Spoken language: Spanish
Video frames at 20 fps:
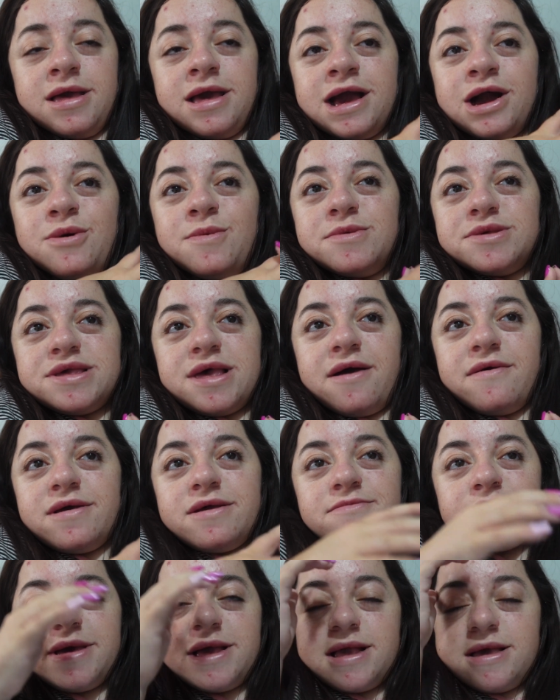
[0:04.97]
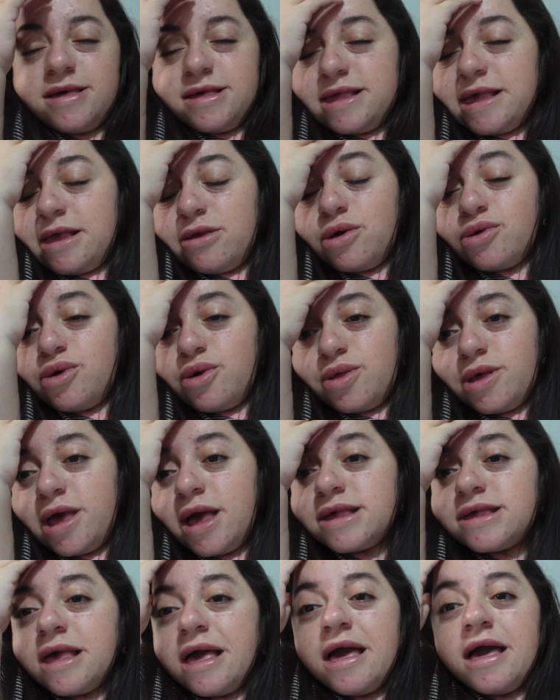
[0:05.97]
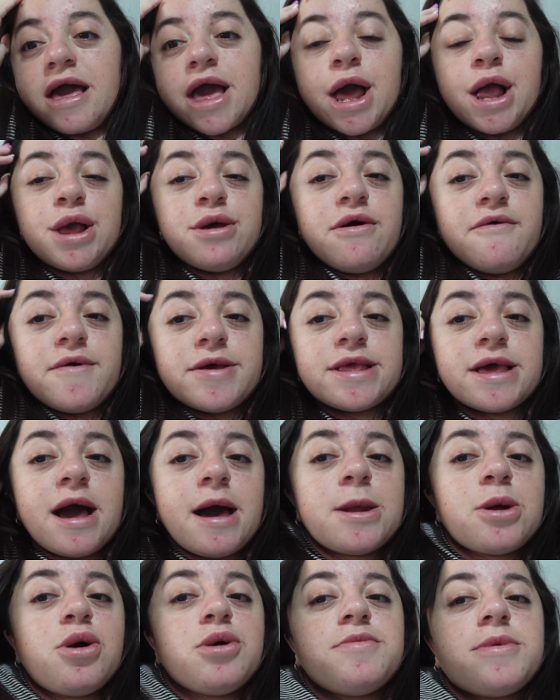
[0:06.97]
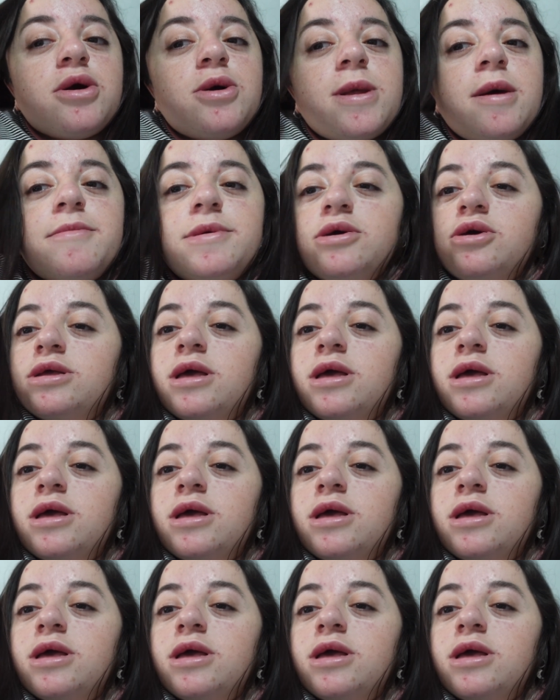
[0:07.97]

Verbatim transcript: Y como saben, viene diciendo estos días que le iba a festejar con mi mejor amigo